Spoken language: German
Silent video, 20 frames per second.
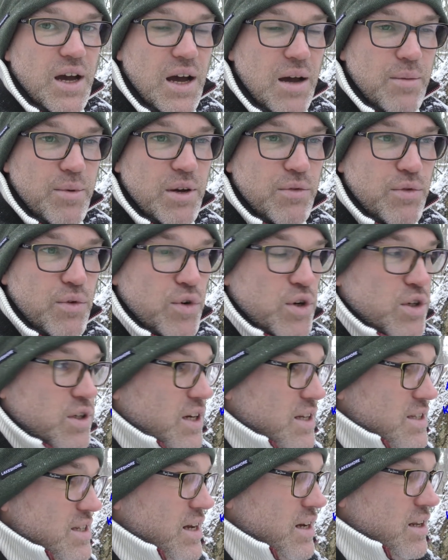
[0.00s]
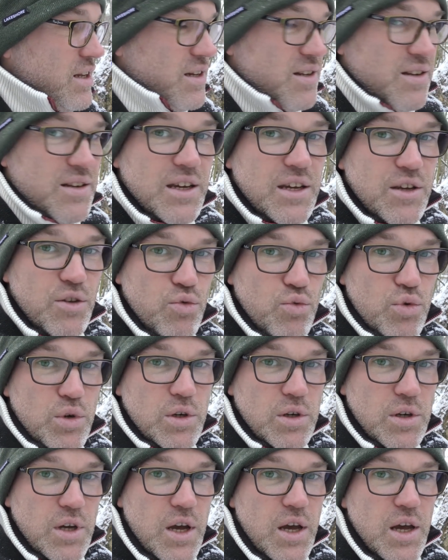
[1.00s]
Aber wir wollen tatsächlich nicht
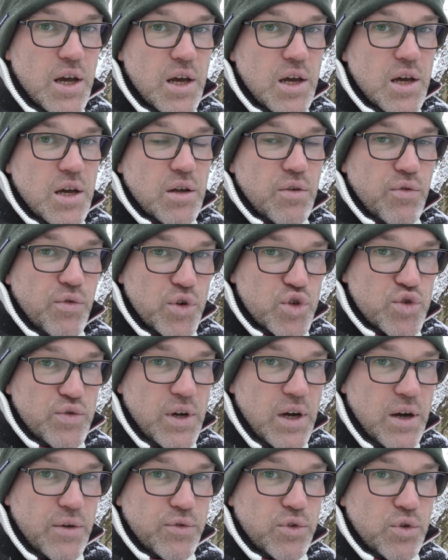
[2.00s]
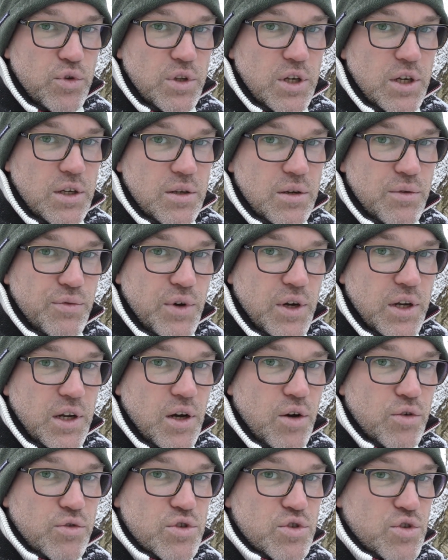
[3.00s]
nur einen Fisch verhaften und den in eine
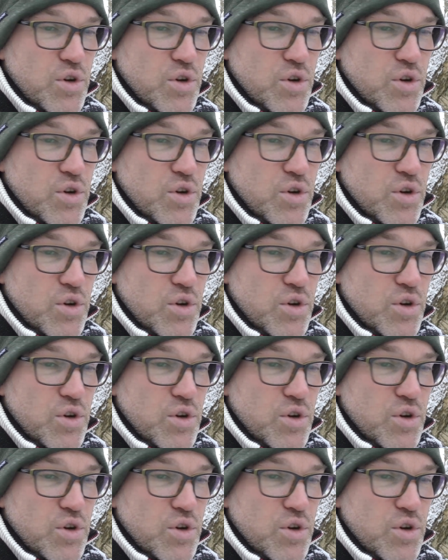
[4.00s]
Pfanne hauen,